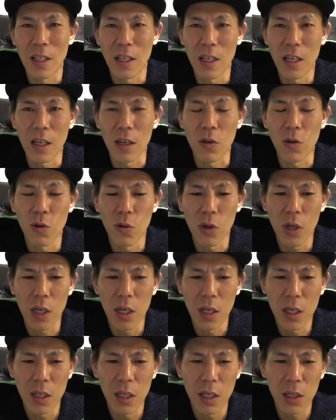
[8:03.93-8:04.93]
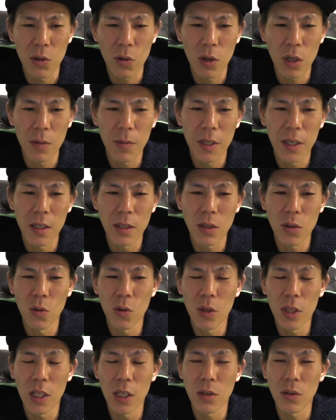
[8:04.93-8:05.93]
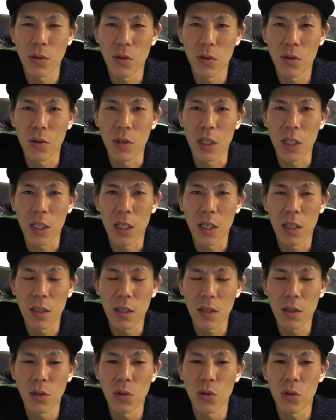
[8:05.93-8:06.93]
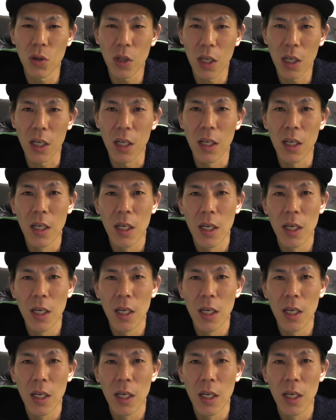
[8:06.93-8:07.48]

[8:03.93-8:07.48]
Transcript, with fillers: でね、この ANA トラベラーズホテルの、えー、検索するとね、